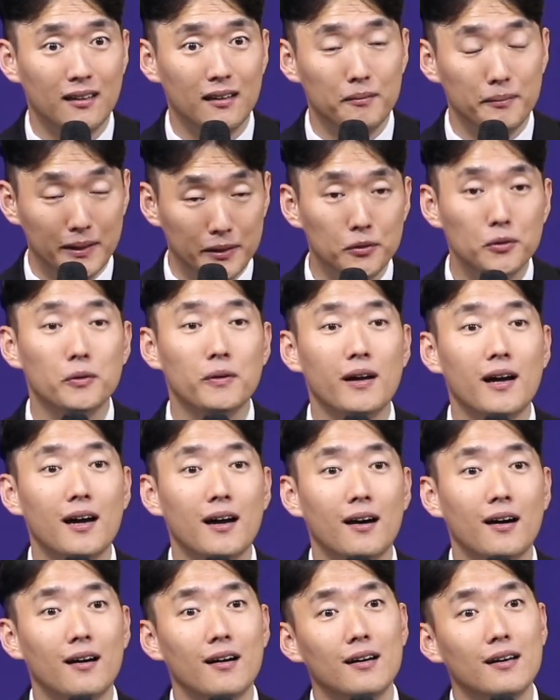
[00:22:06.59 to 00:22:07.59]

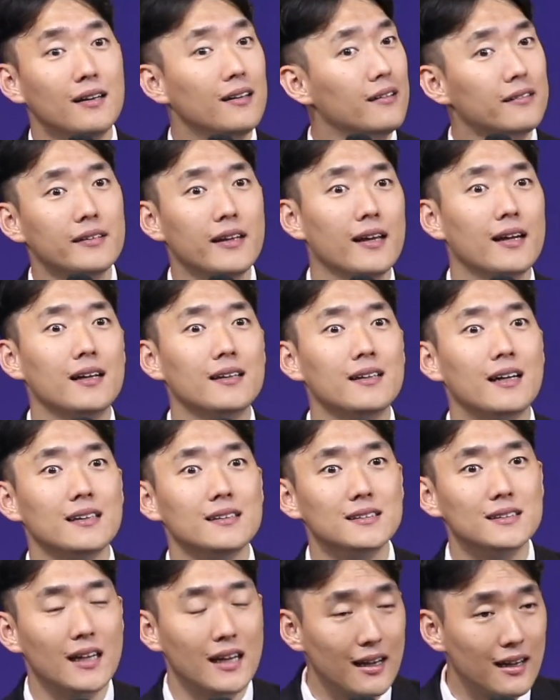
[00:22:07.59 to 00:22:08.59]
베드로야, 내가 나를
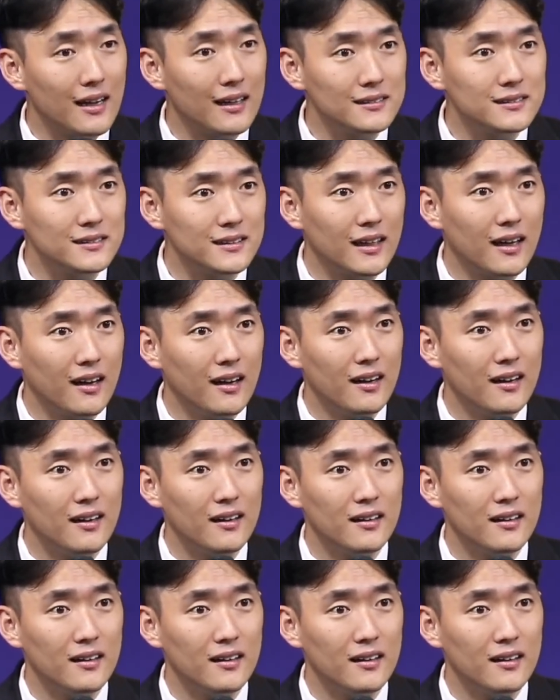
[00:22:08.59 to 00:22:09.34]
사랑하느냐?